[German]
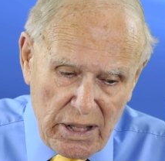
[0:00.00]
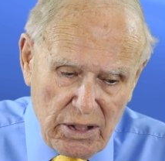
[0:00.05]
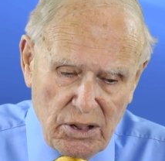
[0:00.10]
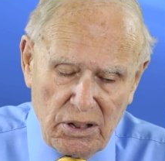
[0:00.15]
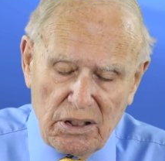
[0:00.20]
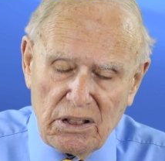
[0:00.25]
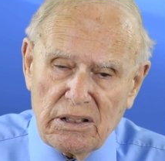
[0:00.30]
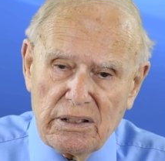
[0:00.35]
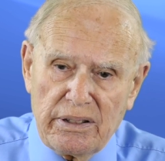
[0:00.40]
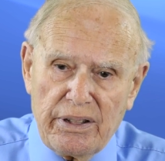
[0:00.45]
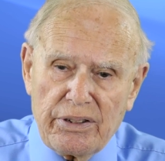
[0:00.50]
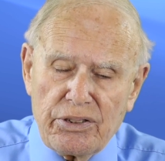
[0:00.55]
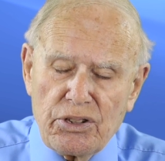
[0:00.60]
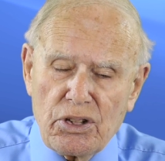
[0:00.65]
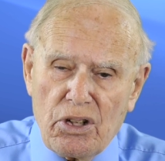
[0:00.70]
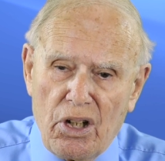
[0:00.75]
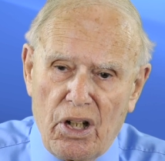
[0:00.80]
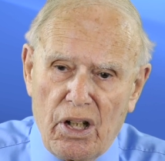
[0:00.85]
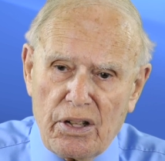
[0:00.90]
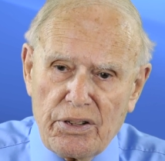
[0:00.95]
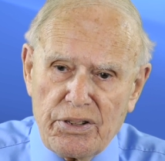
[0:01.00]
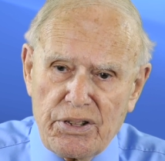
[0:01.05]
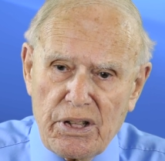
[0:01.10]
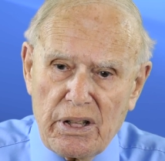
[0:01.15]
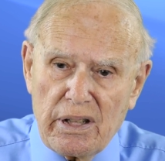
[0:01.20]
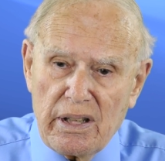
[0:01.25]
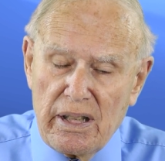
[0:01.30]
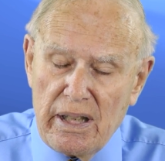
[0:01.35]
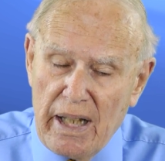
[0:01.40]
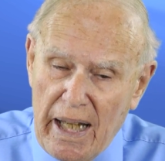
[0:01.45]
Ja, es ist ein
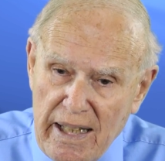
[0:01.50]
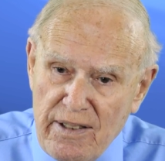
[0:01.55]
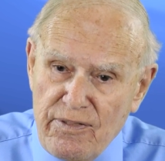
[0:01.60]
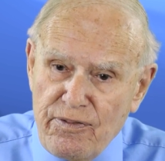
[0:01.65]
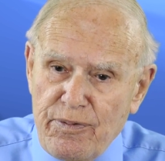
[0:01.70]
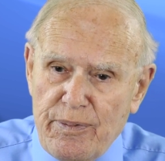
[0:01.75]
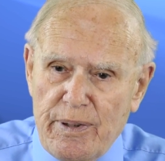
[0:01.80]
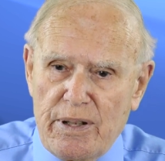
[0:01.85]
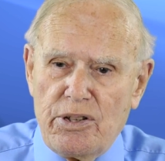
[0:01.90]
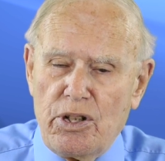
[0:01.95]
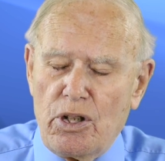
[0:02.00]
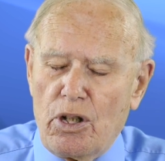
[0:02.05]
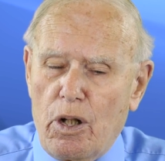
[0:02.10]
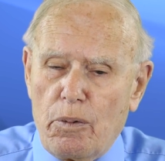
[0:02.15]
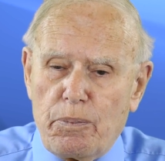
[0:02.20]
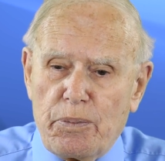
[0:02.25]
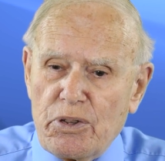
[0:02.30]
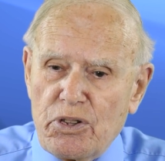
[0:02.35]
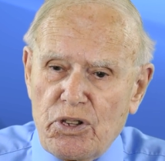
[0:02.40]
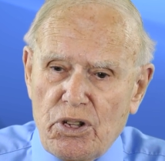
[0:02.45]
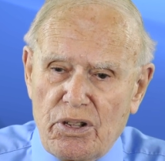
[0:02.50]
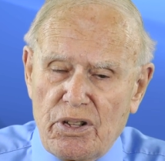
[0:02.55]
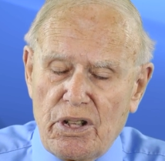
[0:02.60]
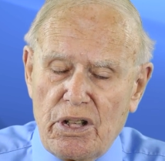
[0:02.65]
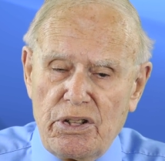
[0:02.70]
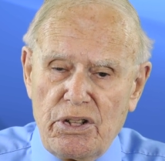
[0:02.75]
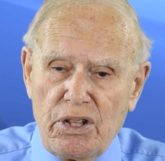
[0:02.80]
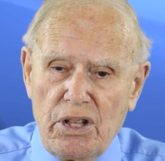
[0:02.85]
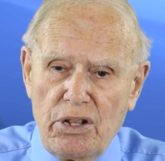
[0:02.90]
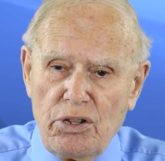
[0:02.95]
ziemliches Wunder Gottes
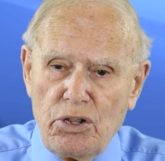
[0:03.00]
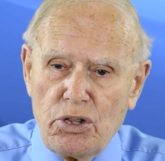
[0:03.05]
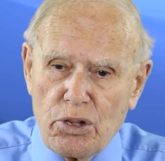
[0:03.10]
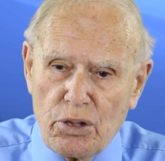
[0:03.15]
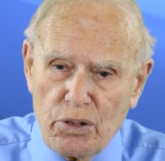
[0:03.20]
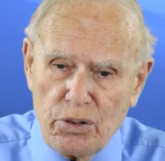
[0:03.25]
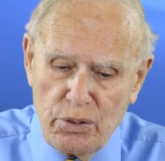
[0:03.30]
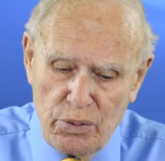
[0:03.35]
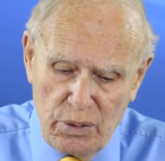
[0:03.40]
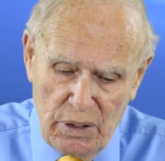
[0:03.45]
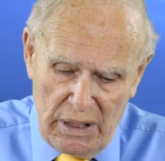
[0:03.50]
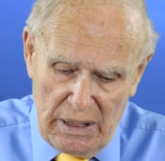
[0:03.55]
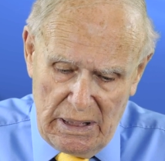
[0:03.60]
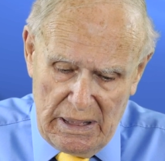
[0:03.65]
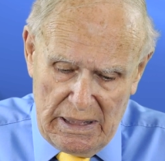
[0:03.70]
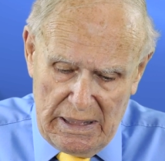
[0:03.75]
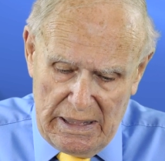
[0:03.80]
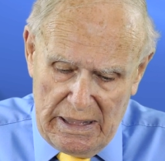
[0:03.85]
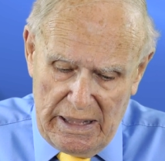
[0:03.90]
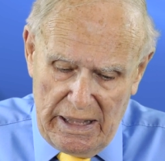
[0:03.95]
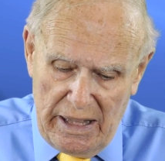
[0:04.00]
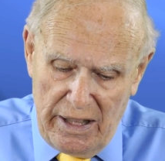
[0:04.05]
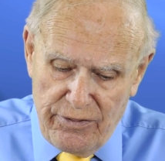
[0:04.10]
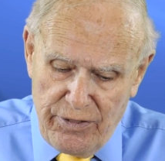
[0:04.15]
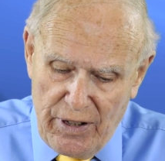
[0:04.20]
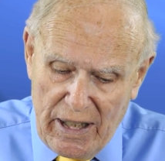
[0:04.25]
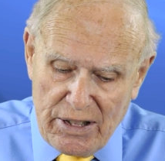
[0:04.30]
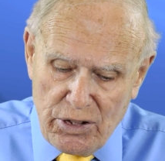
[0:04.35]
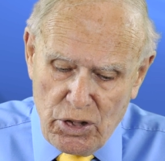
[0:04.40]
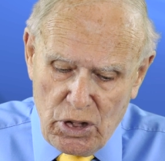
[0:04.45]
gewesen
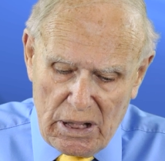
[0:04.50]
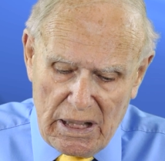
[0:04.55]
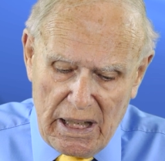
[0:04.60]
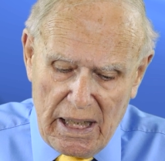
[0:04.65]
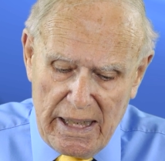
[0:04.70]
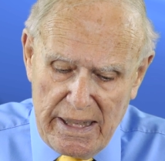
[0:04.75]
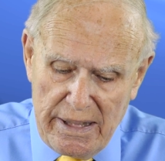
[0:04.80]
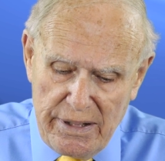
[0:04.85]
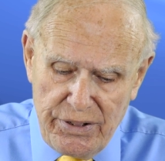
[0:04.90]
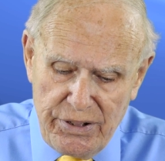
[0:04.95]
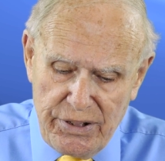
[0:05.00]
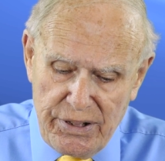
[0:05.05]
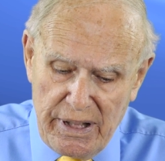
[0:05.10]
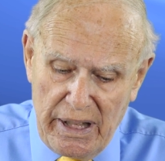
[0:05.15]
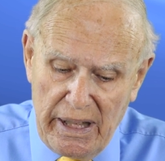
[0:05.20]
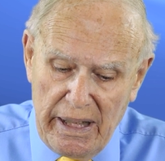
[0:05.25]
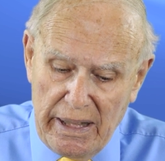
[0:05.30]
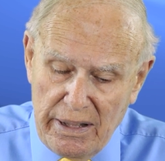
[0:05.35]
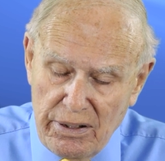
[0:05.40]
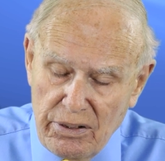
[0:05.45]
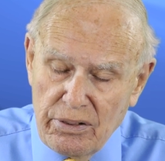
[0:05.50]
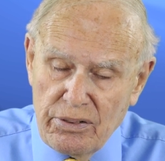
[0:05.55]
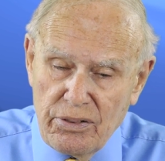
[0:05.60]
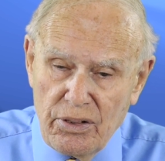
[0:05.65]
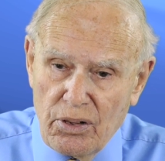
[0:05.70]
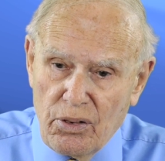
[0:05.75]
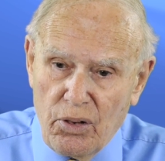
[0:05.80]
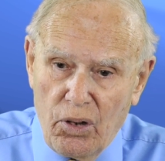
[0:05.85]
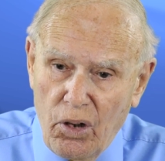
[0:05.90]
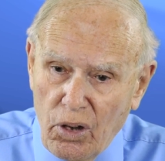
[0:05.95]
dass ich damals die
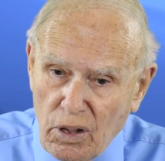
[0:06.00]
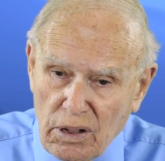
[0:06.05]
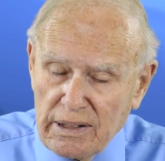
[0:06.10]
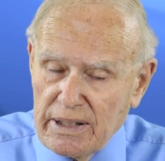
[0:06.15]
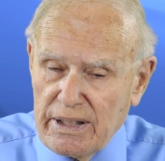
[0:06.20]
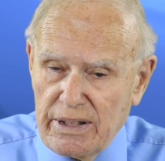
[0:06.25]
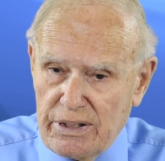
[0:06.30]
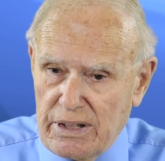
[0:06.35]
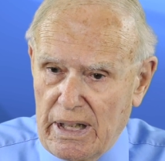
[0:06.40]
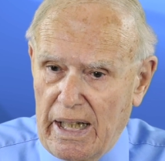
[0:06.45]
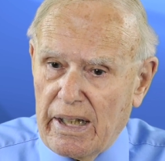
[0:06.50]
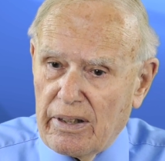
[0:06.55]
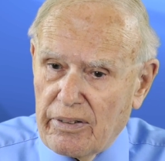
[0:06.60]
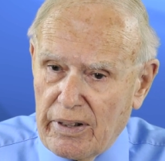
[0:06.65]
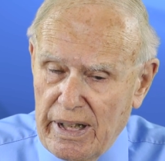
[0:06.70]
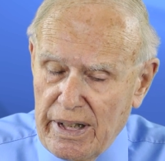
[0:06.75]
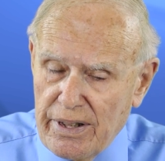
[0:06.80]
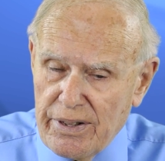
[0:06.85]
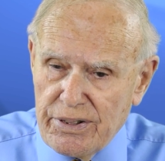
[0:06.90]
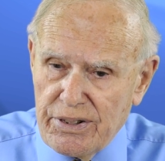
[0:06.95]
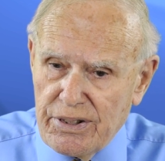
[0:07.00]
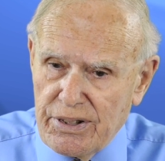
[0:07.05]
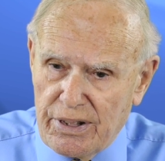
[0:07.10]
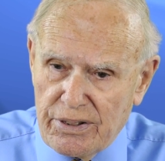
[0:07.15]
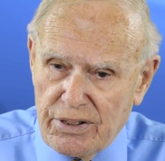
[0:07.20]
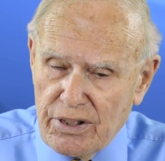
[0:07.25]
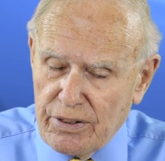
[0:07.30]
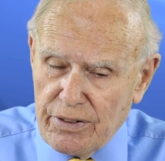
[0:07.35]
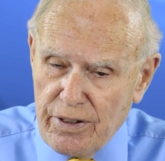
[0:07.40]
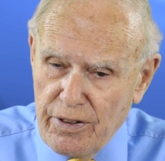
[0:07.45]
Gelegenheit gehabt habe,
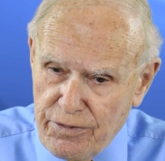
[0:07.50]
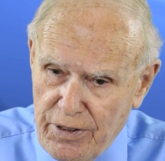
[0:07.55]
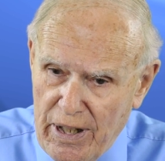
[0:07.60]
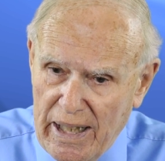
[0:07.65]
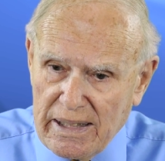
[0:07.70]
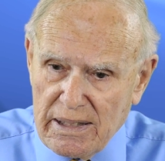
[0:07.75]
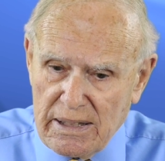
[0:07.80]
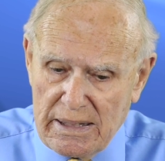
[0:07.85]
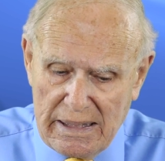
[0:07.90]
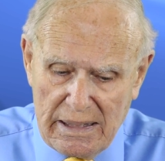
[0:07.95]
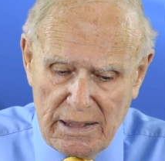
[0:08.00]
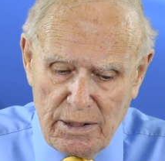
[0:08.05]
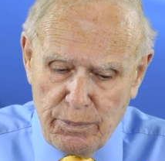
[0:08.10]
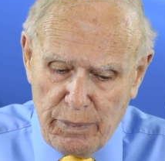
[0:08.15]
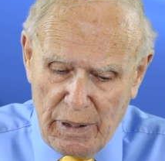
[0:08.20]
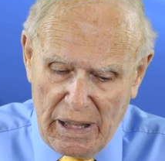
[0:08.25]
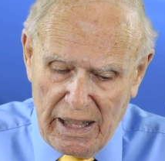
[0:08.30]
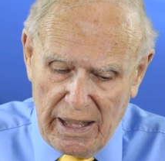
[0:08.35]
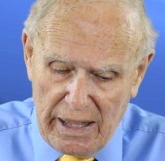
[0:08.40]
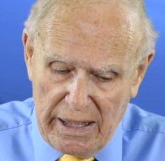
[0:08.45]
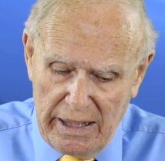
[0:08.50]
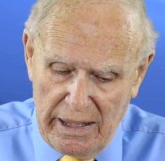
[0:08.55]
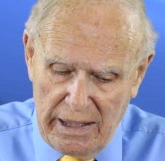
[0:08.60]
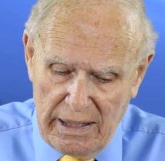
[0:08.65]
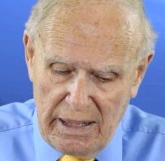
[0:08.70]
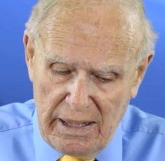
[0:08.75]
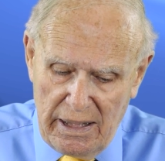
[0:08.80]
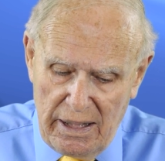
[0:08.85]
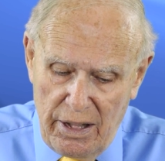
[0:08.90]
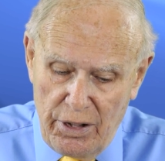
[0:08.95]
in diesen ganzen
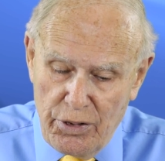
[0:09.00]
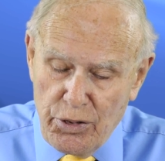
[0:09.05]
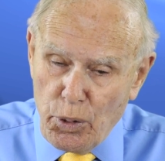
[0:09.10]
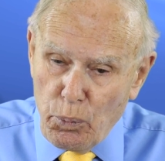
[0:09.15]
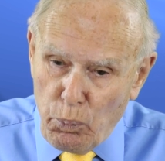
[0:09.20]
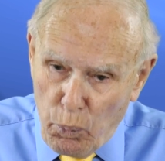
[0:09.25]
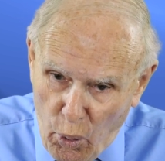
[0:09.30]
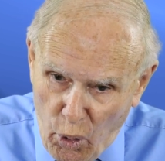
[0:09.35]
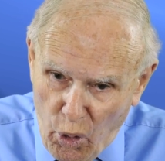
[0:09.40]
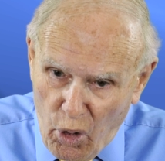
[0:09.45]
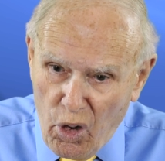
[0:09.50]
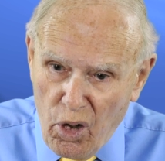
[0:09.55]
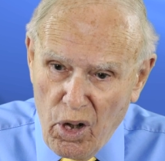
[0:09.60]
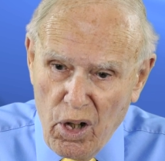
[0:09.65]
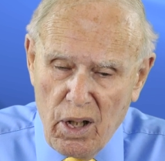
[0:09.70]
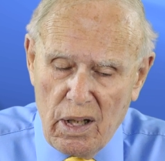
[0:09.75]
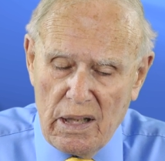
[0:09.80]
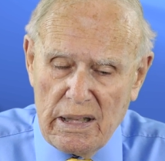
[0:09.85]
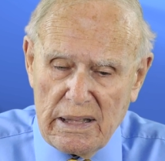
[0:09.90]
betroffenen Regionen zu